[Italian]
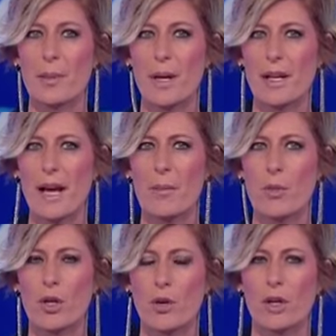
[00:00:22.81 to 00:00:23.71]
Ne
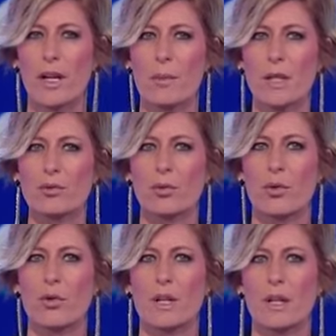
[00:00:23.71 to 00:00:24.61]
parliamo in collegamento
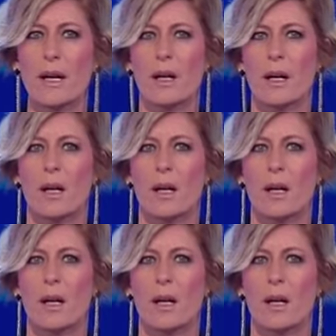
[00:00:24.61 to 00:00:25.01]
con eh,